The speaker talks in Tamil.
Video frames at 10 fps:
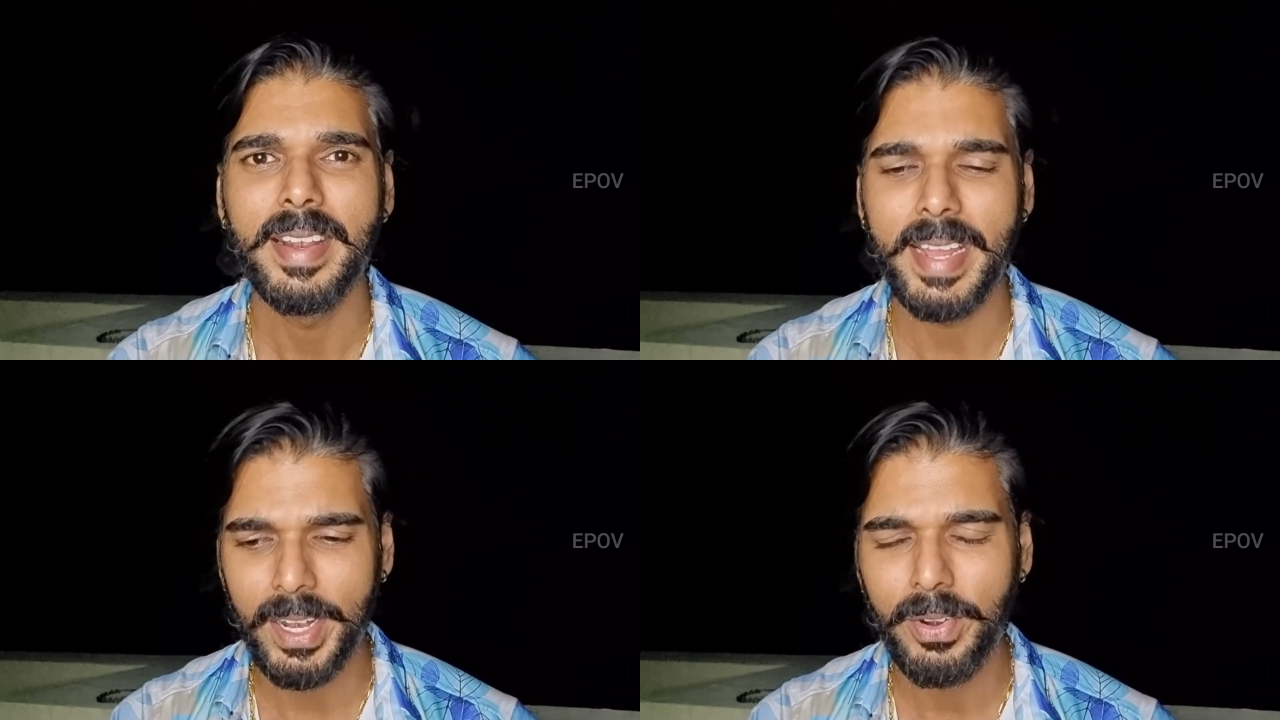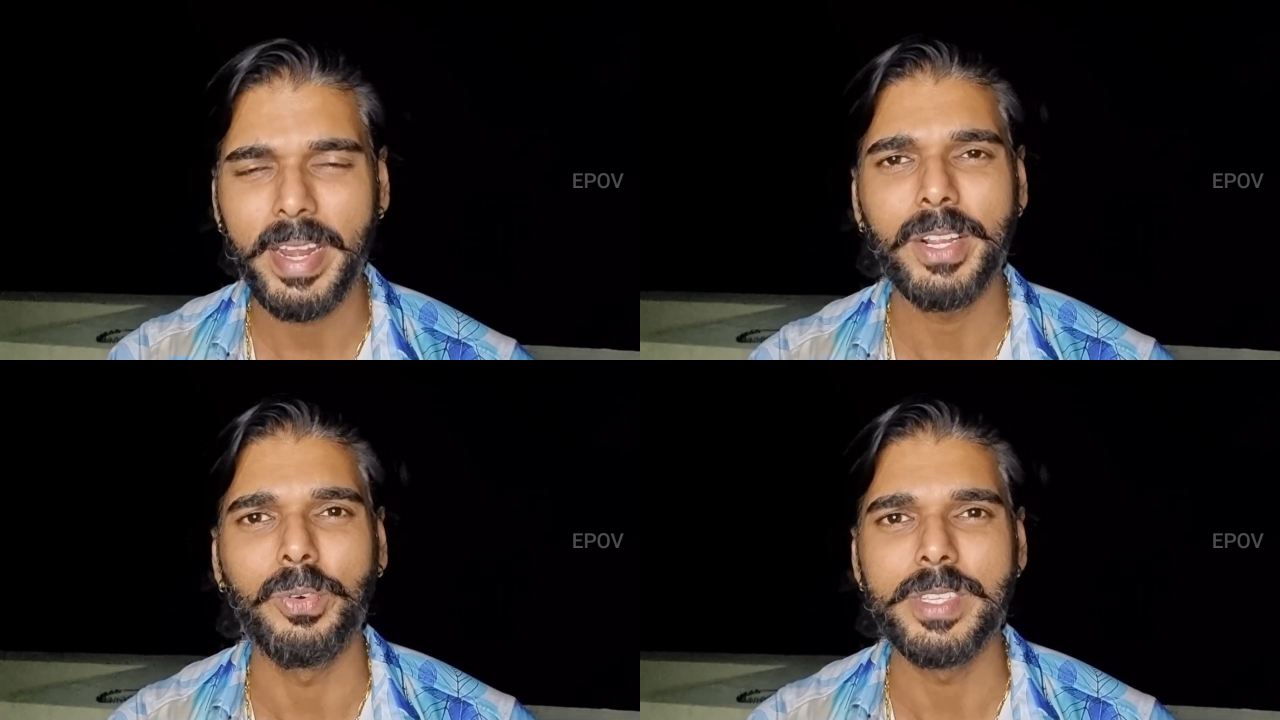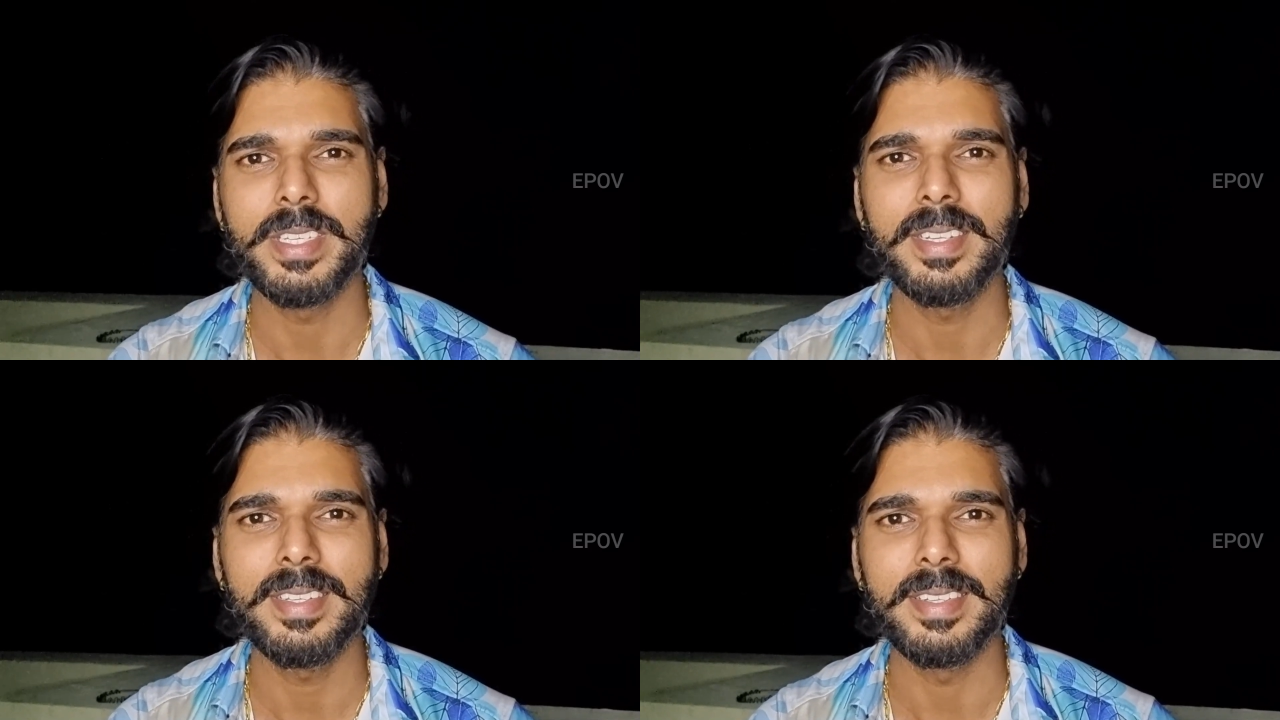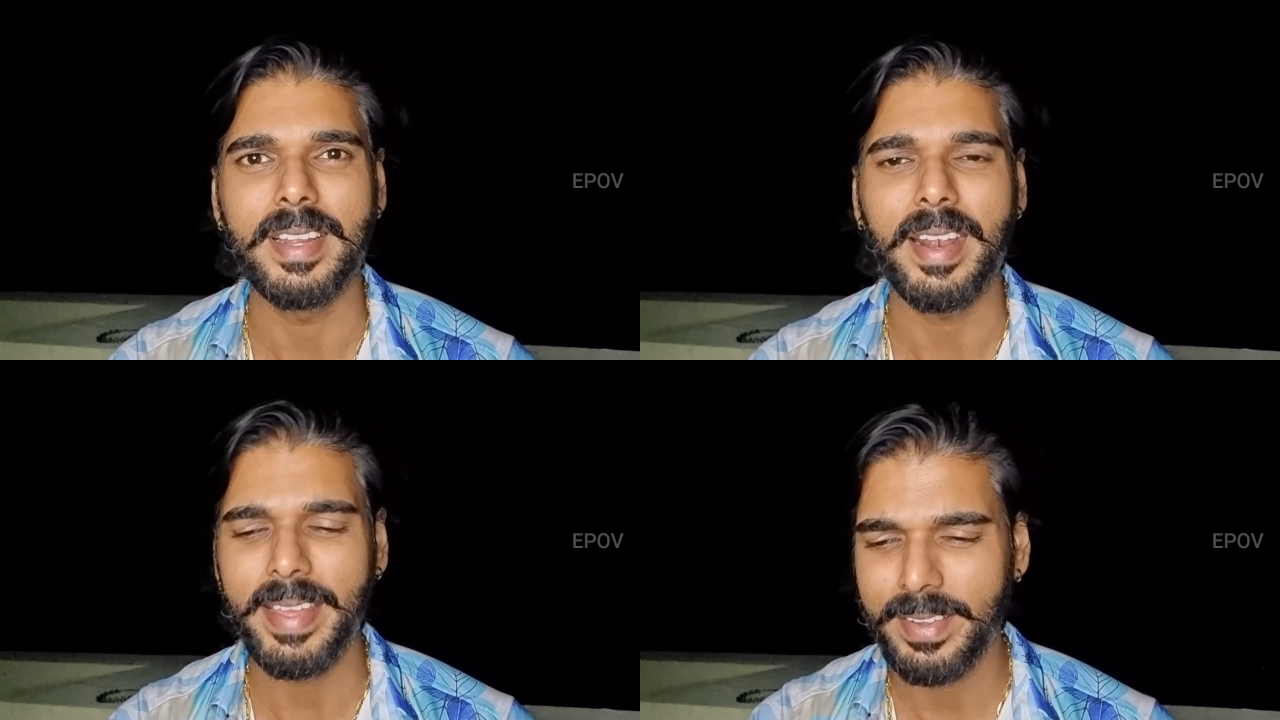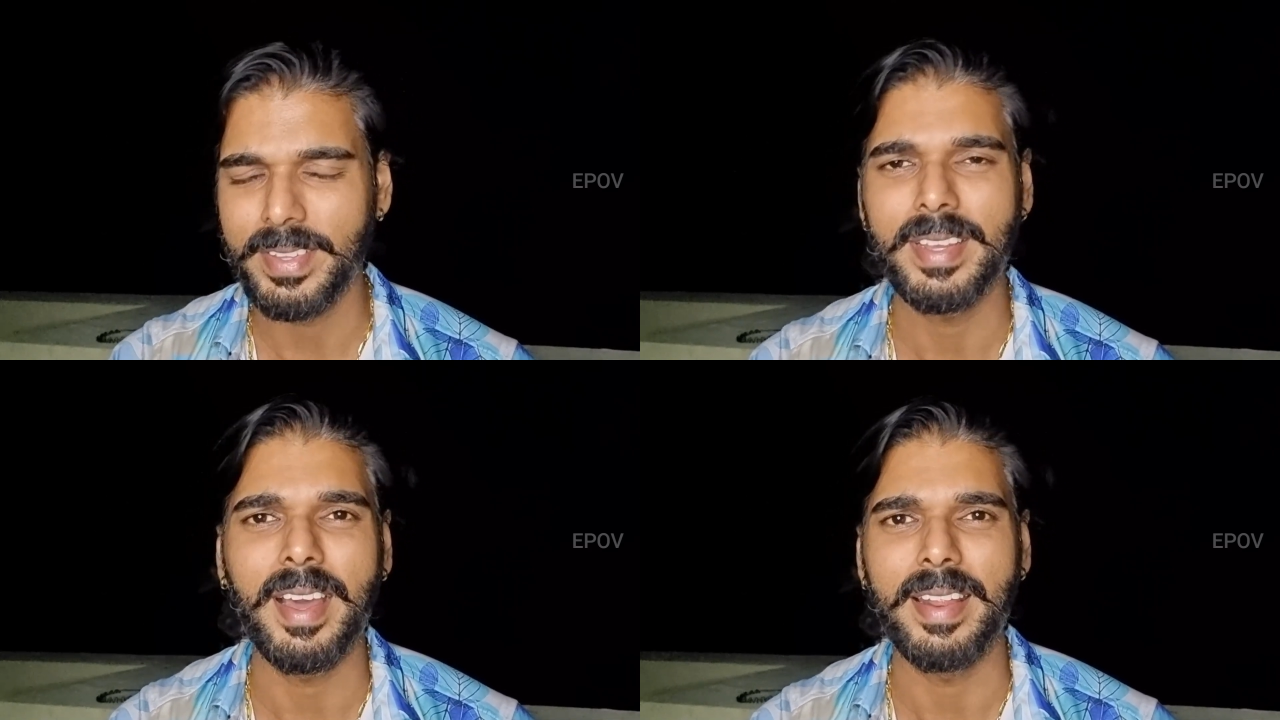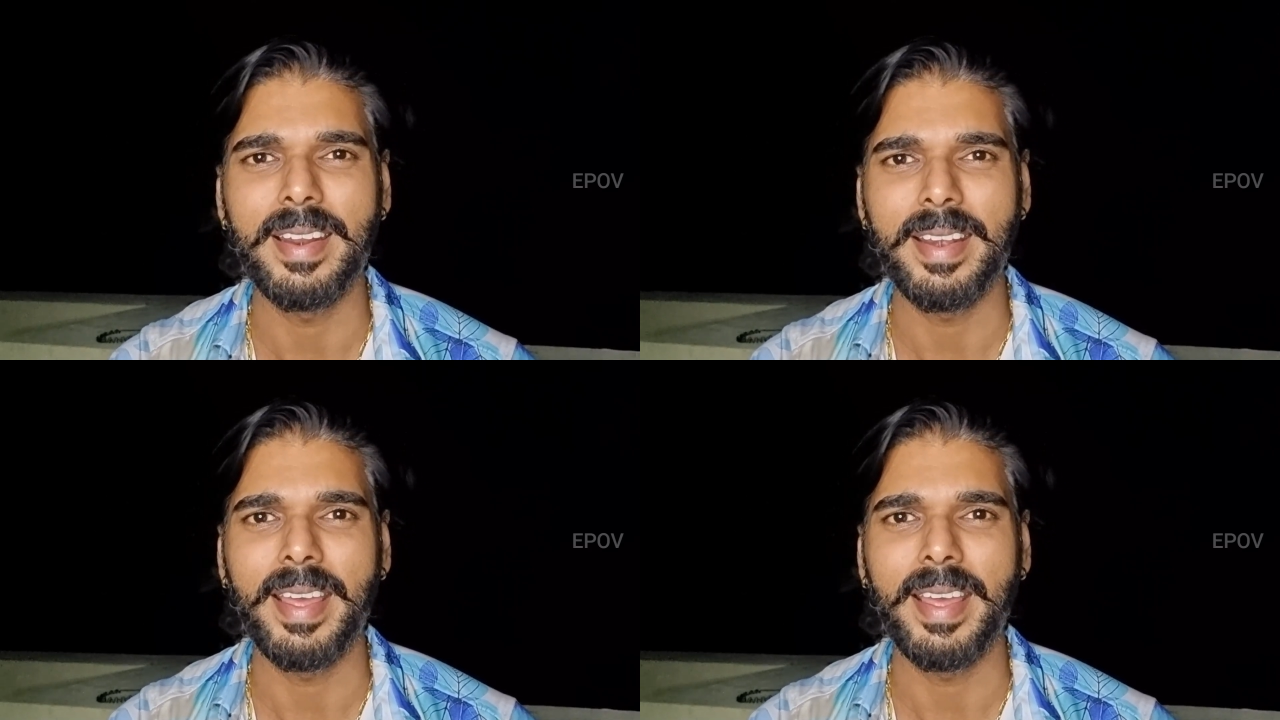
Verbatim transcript: டெய்லியும் நைட்டு குடிச்சிட்டு கடைக்கு வந்து காலையில